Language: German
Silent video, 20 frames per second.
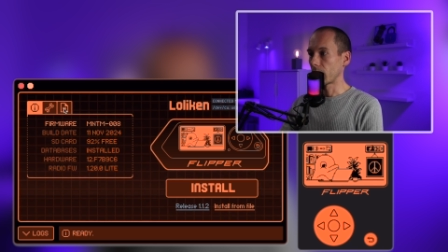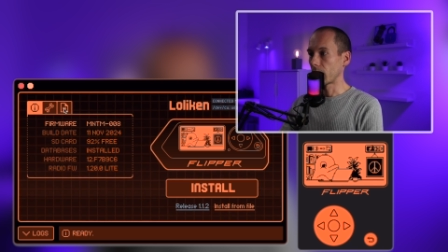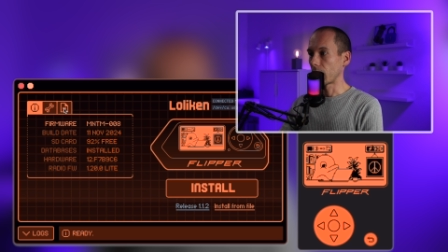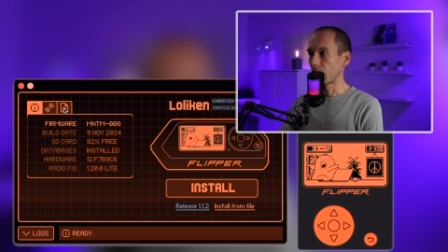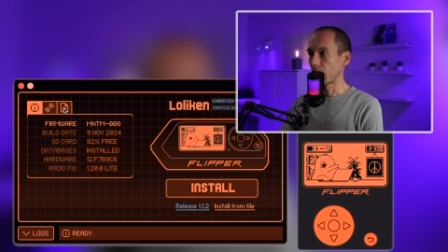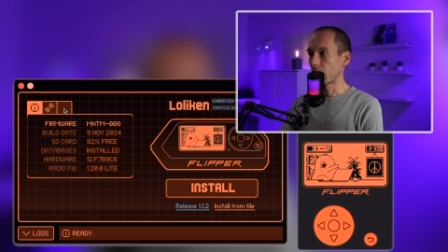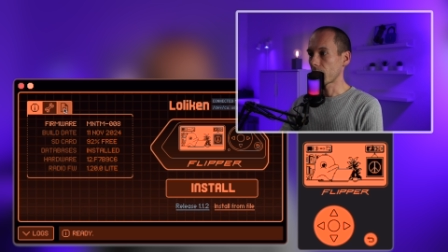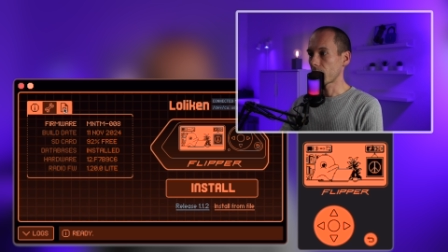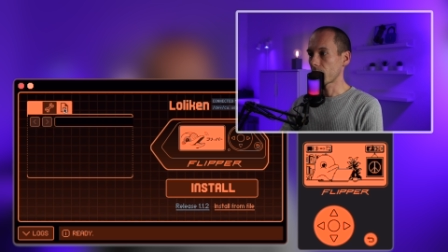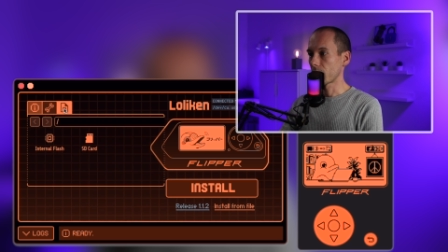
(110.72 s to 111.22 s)

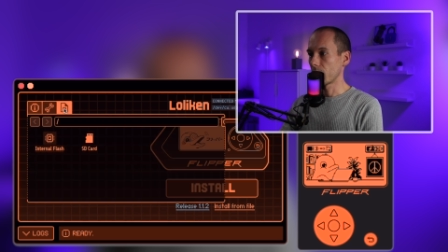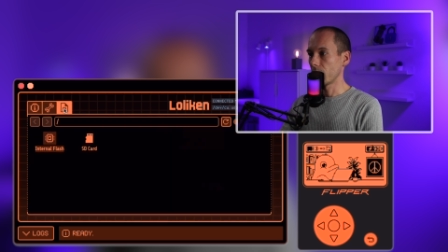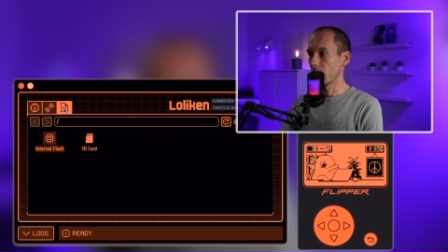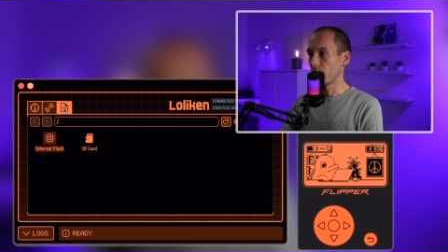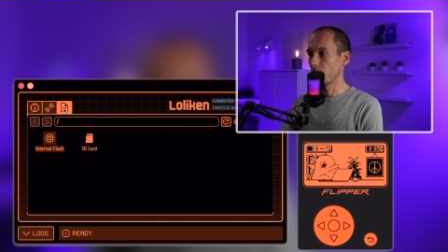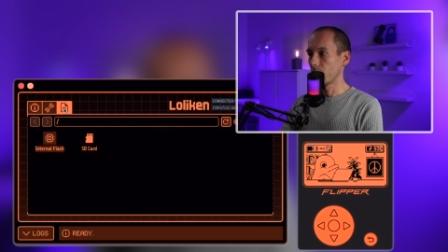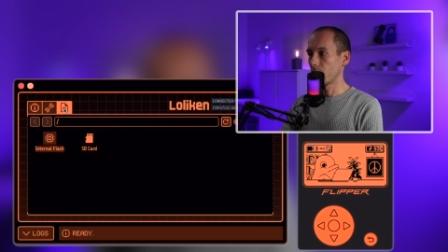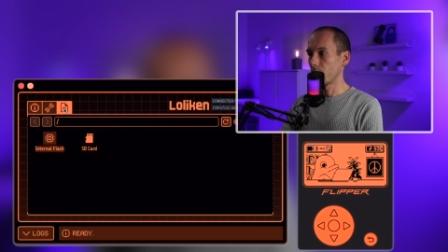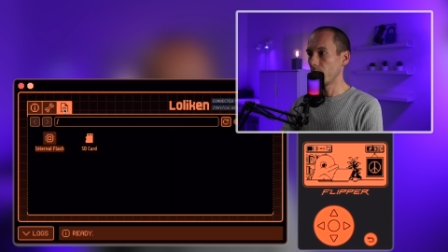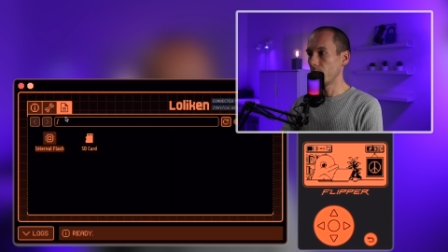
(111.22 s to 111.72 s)
dass
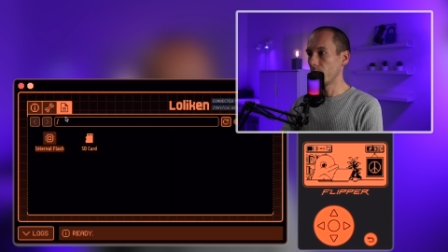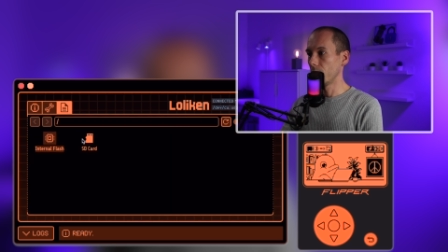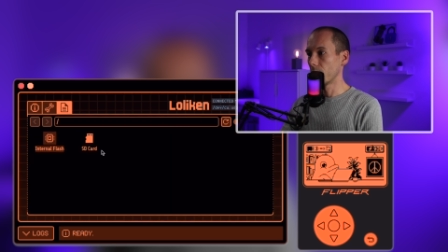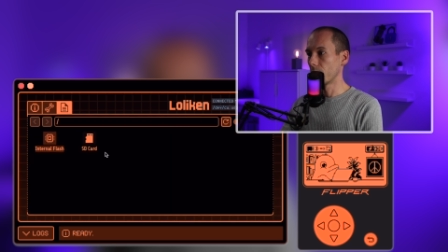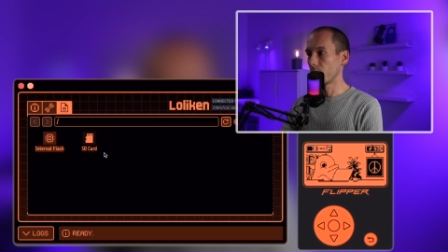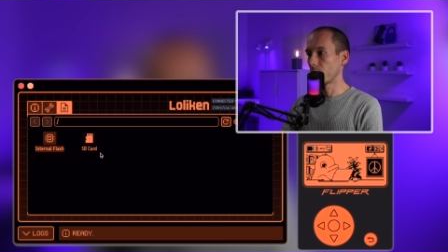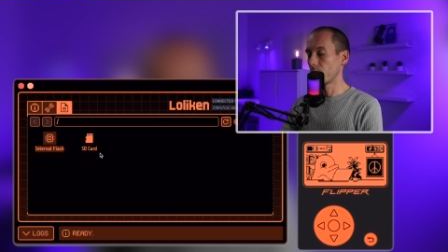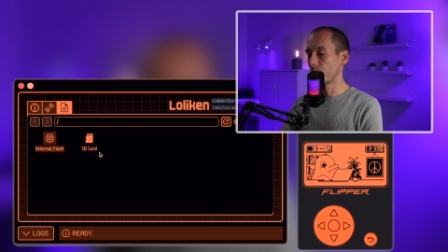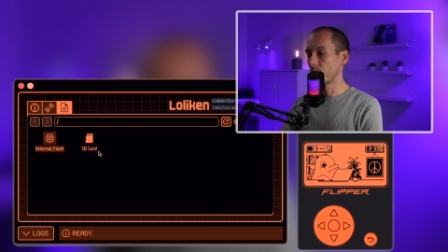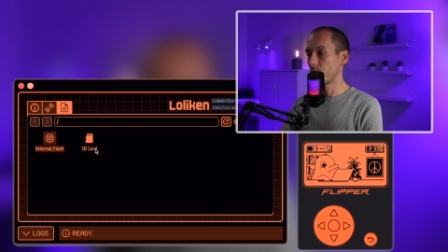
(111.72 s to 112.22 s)
ich
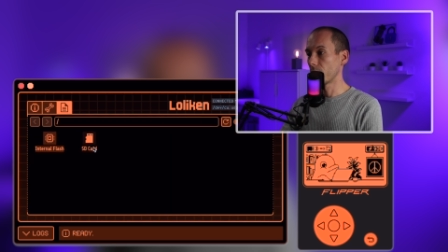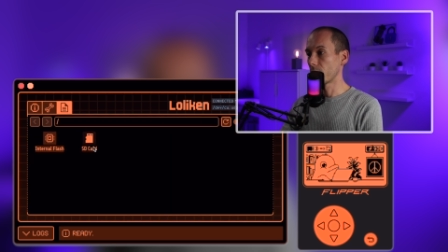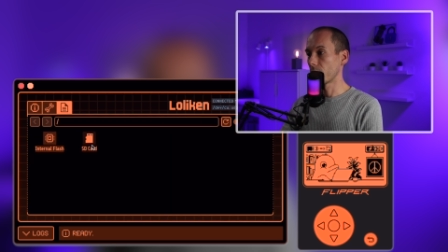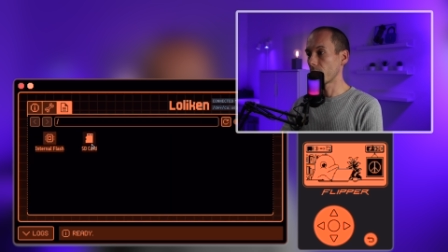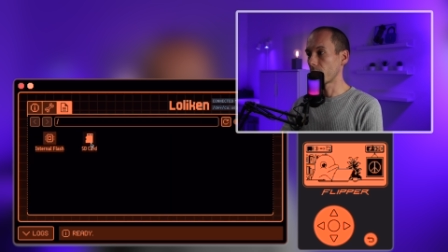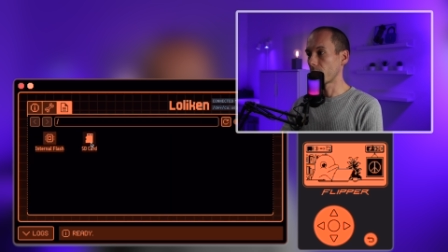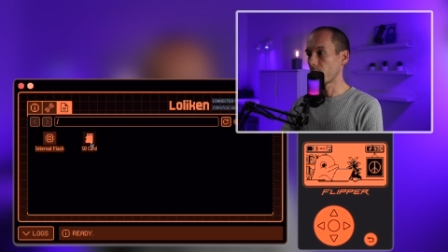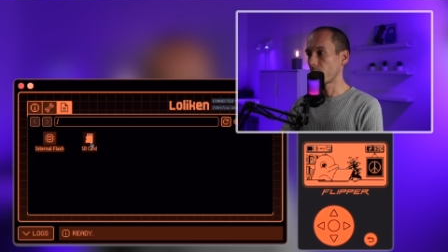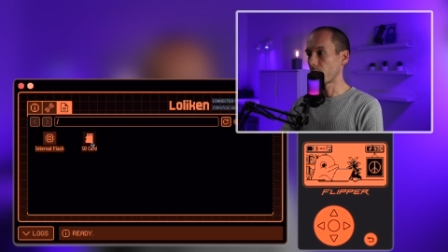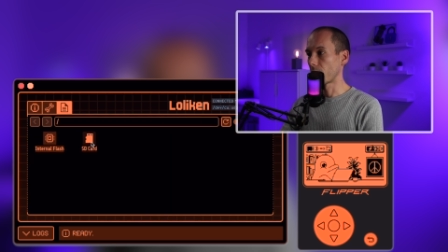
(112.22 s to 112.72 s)
hier ein
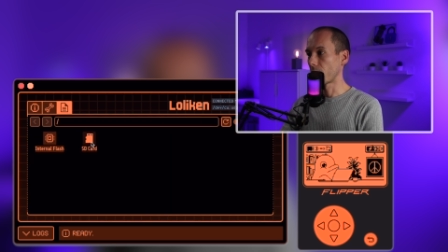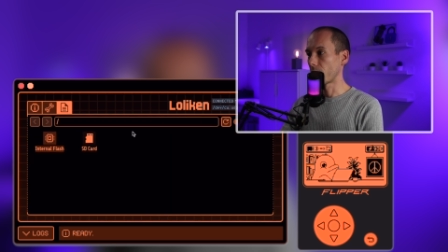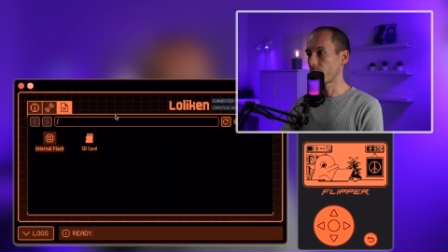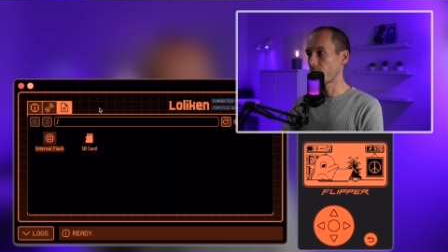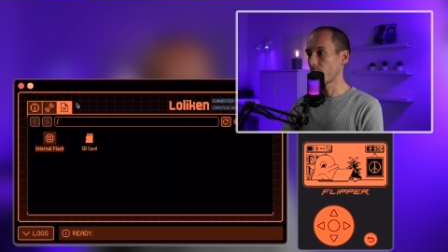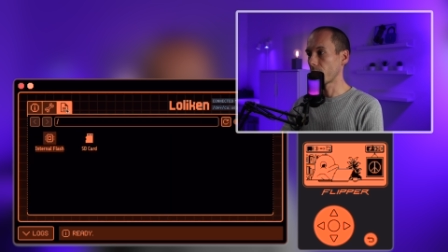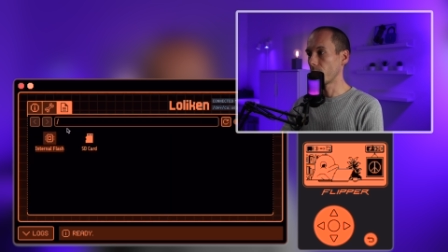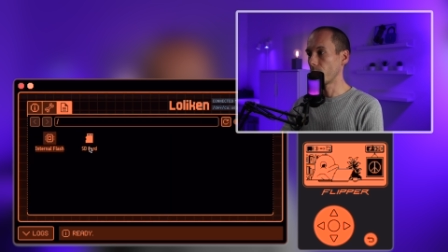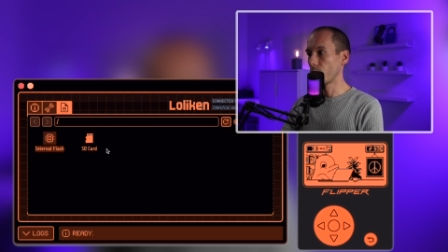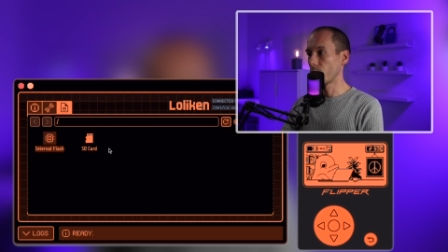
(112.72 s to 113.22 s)
bisschen eine
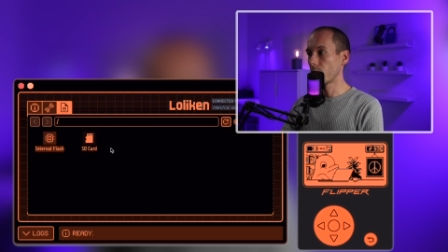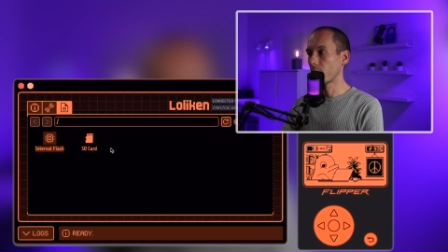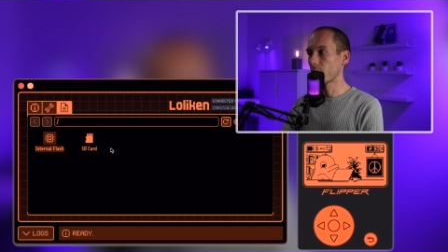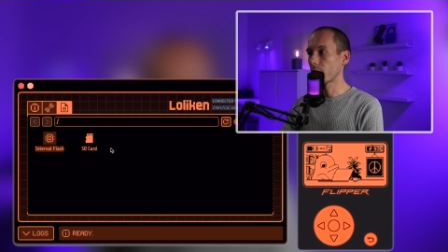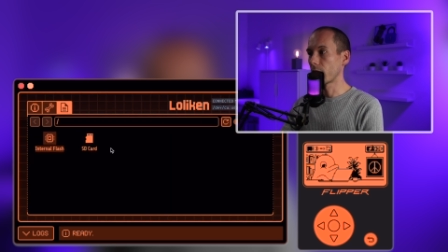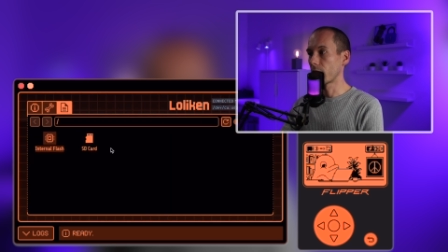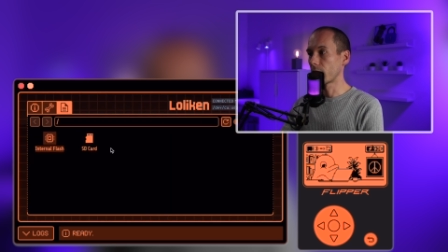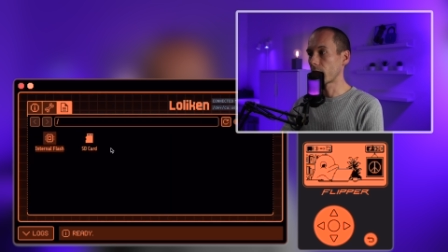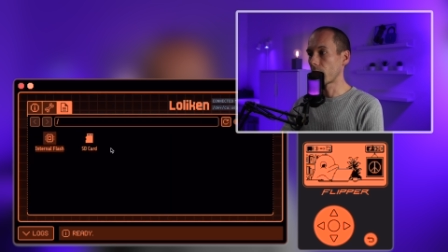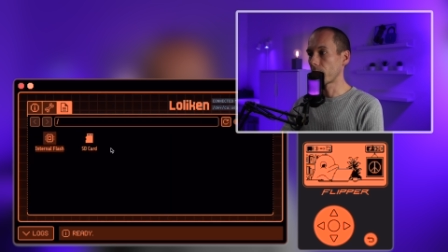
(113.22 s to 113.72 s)
einfache
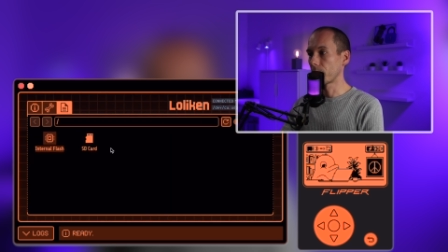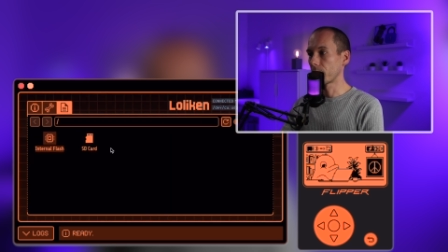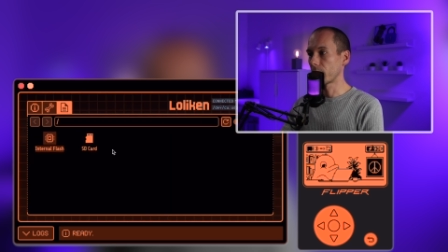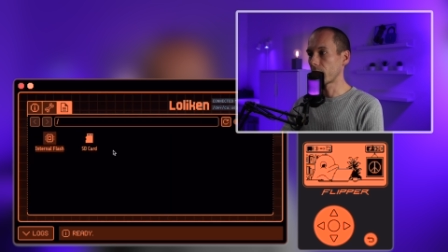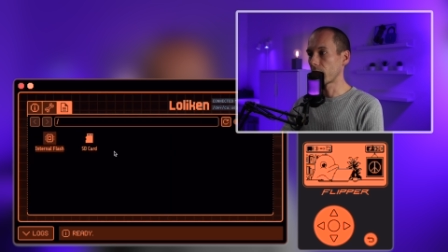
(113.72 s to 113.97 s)
Möglichkeit habe,